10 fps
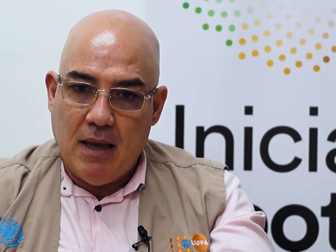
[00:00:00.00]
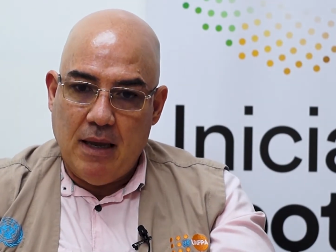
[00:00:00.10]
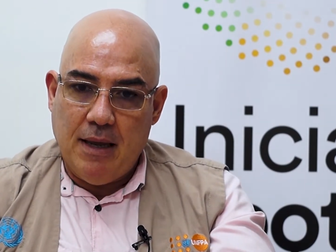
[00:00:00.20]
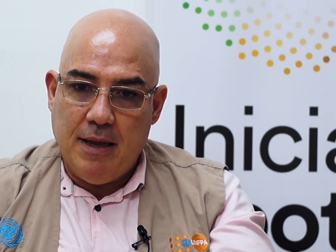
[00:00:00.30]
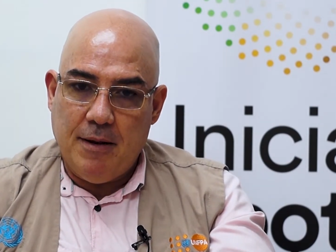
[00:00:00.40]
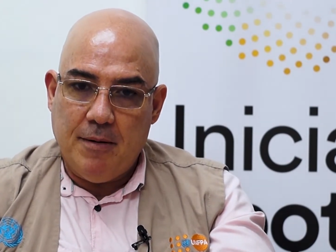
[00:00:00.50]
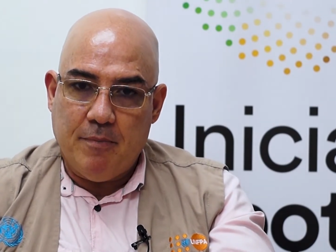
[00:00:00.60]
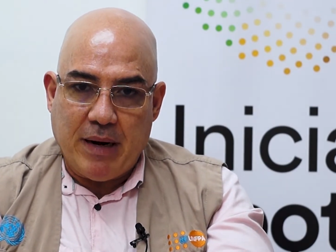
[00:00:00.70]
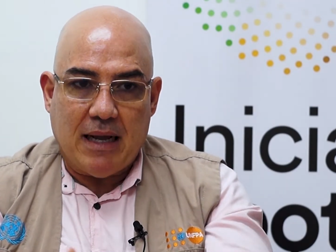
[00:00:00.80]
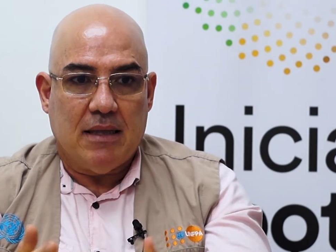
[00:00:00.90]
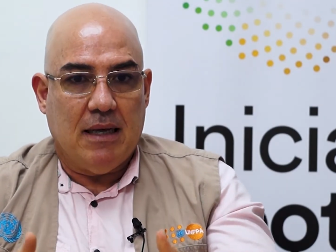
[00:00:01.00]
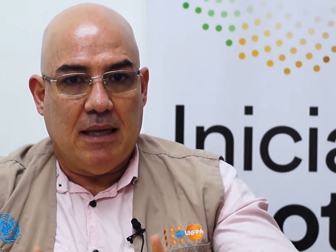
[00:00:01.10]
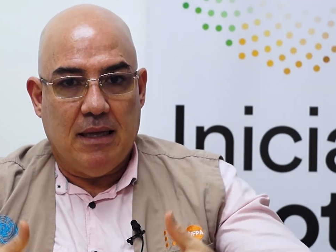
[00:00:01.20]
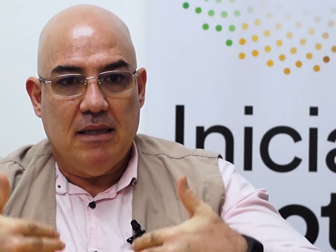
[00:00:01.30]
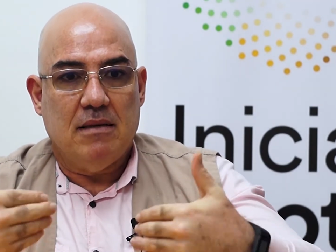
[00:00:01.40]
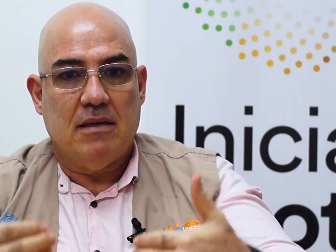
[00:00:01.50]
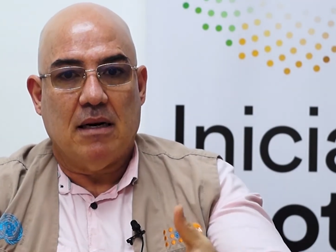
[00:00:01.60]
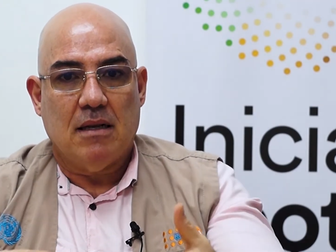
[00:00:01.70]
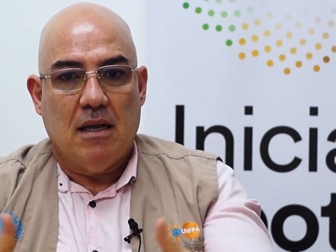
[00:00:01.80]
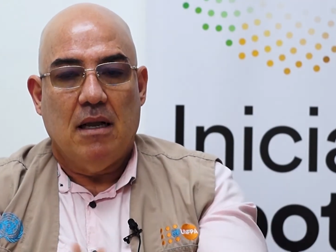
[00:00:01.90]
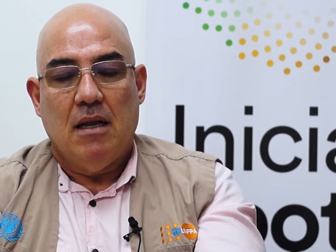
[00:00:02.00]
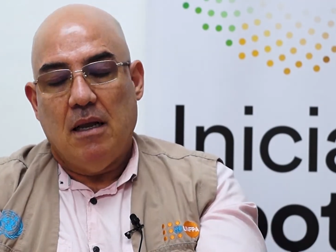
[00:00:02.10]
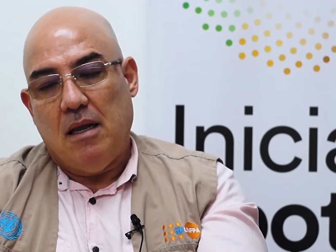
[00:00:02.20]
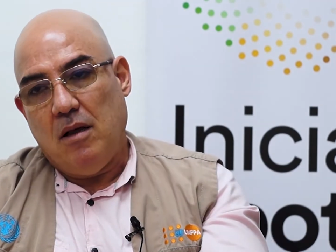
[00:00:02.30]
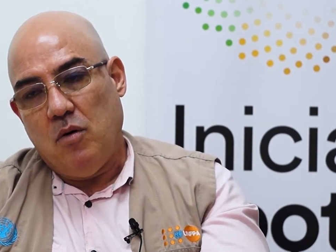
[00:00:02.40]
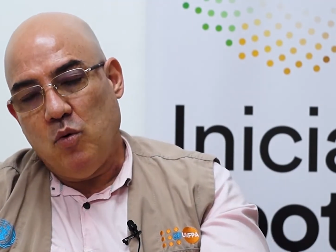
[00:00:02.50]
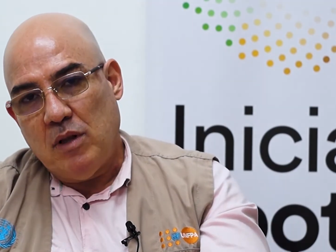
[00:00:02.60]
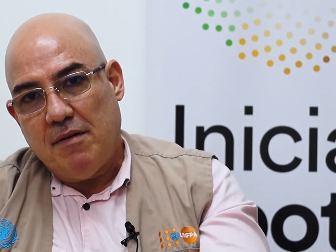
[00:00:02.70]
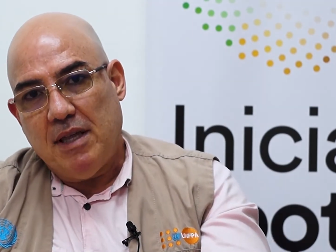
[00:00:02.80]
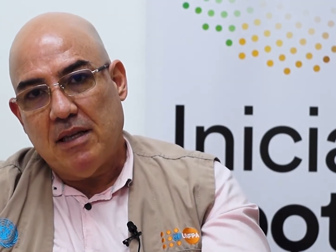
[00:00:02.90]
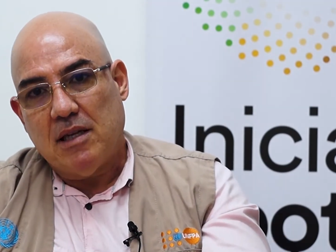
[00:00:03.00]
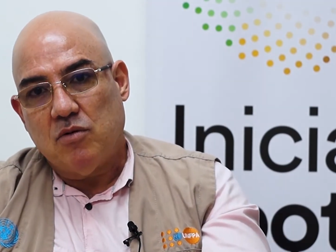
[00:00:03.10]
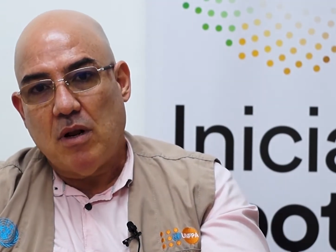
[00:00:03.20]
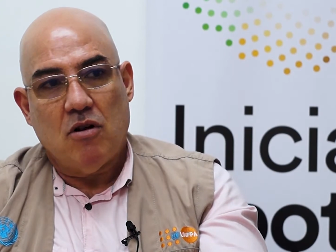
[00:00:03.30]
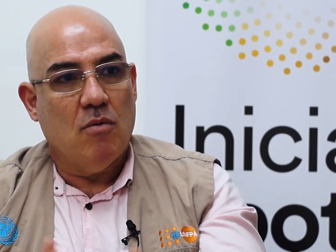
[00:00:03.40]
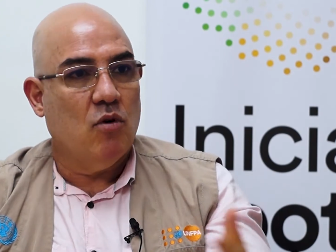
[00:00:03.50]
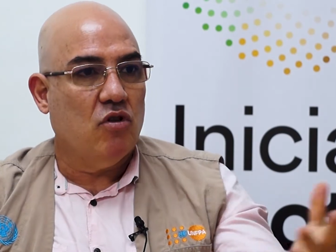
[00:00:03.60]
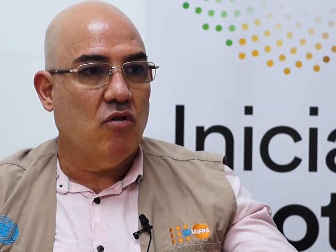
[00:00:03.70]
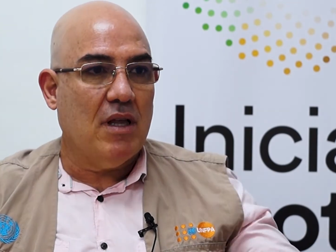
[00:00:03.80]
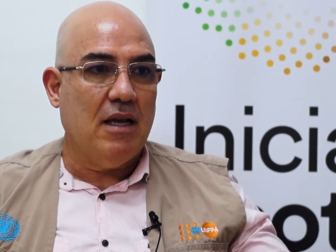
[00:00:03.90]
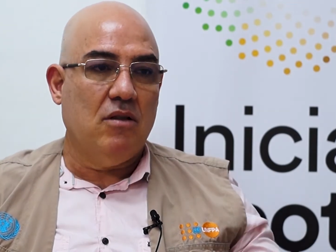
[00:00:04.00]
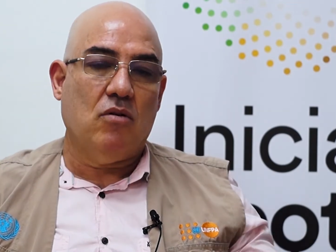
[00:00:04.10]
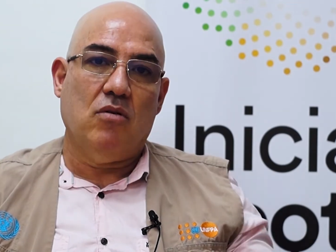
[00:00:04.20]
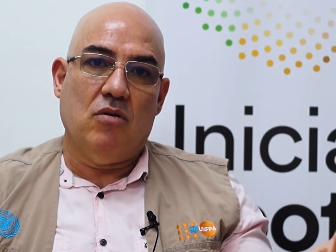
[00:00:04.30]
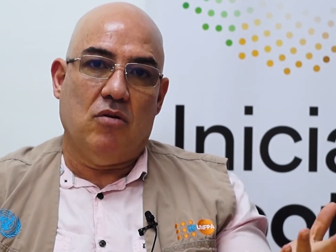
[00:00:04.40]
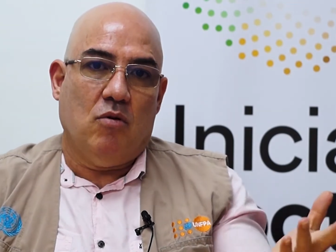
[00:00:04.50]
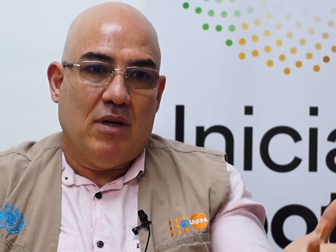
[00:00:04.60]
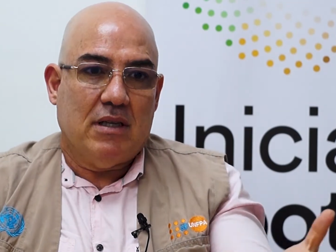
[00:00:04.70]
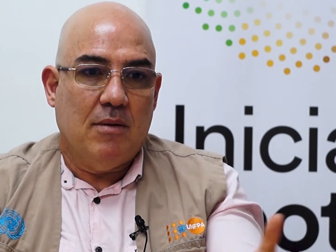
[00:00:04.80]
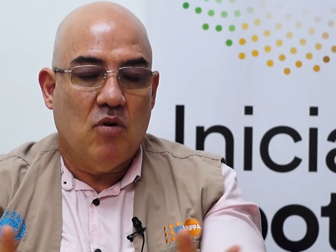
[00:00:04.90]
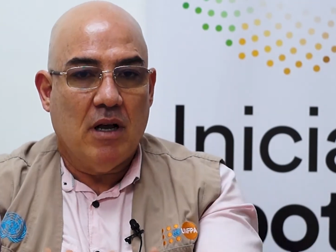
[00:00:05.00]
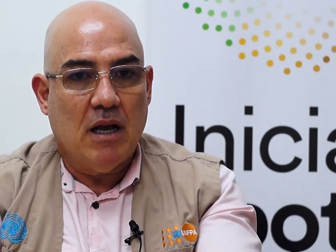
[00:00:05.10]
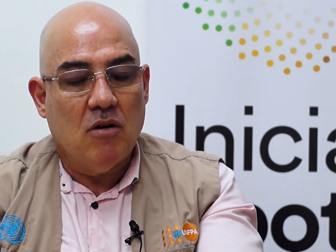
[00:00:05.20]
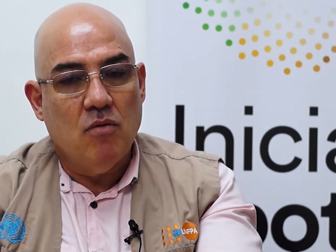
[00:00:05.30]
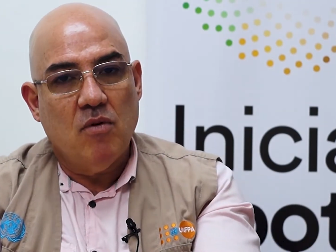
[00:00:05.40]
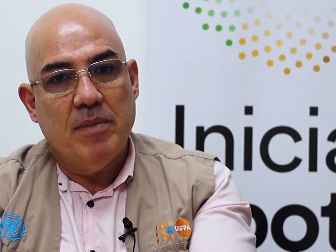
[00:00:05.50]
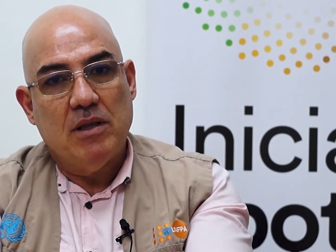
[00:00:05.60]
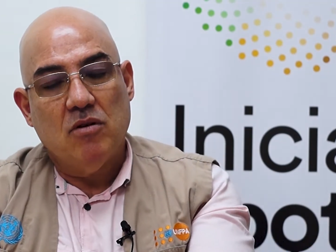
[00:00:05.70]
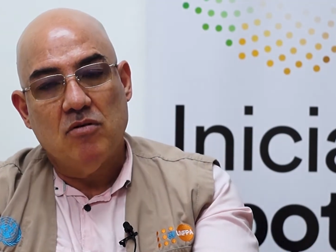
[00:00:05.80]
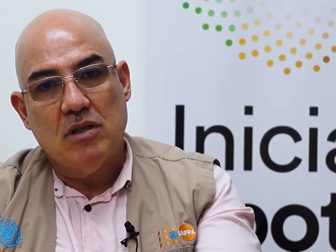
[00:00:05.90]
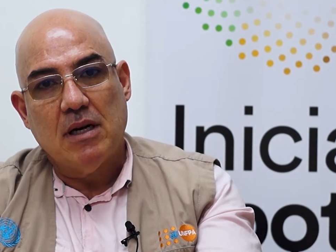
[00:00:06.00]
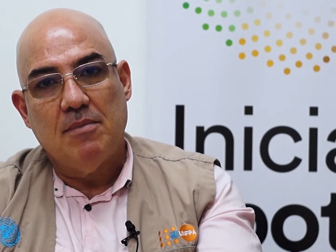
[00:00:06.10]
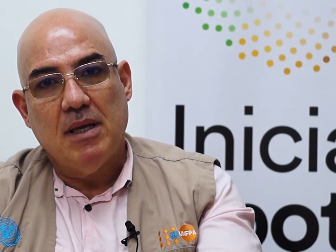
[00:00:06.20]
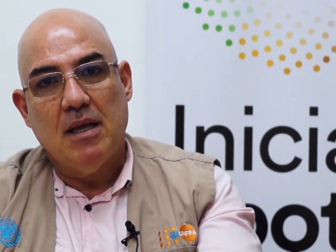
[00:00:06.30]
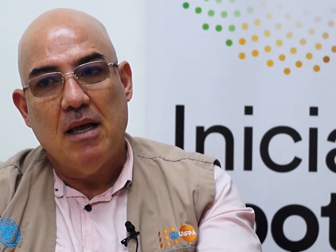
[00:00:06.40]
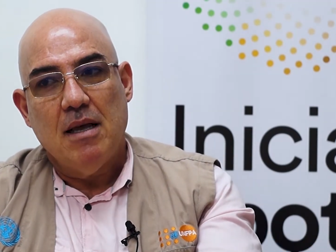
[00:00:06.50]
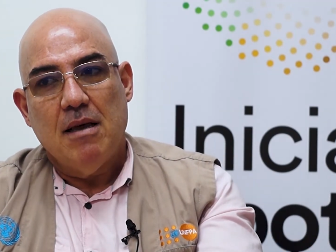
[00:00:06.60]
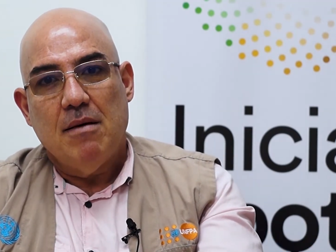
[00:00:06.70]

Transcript: eh, práctica de iniciar eh, una vida sexual como todas y todos lo hacemos en algún momento de nuestra vida,